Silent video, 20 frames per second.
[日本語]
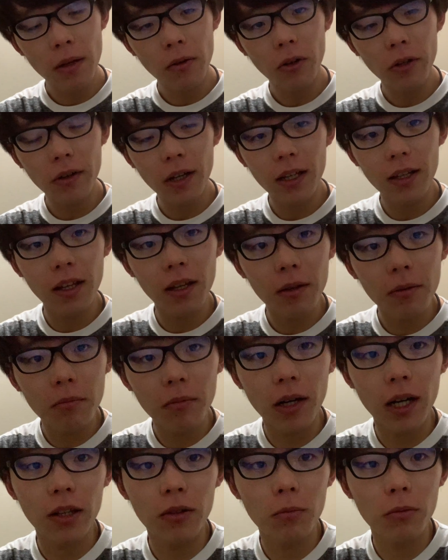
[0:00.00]
これからね、
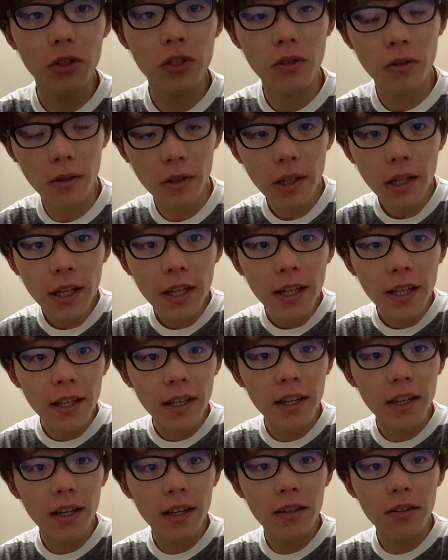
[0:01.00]
あの、もちろん、
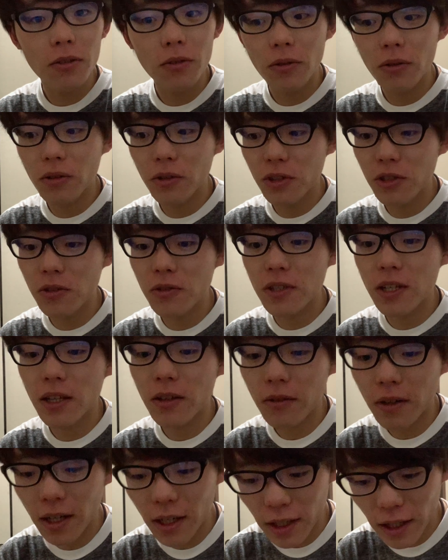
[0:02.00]
えっ、ー、と、修正
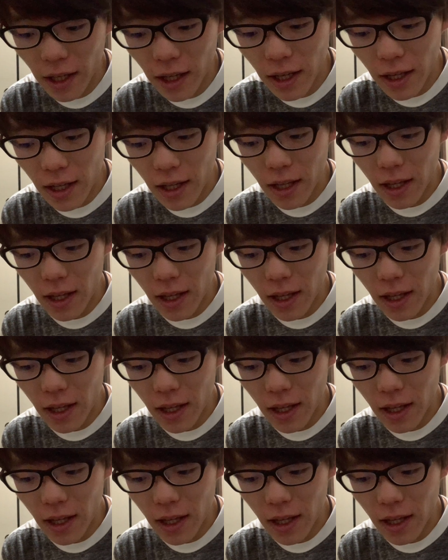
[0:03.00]
とかがね、